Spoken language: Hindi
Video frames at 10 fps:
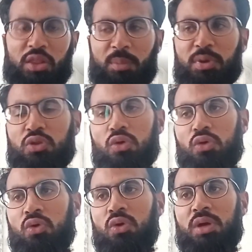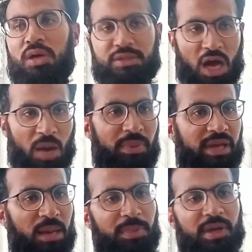नंबर दो यहाँ पे
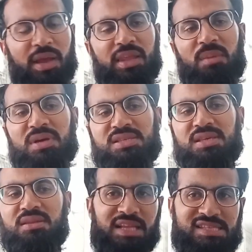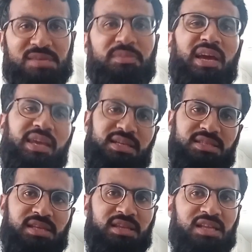कैंप लगाने का मकसद थैलसीमिया क्या
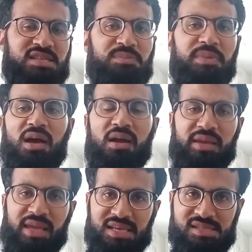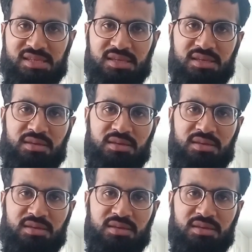चीज़ है थैलसीमिया एक ऐसी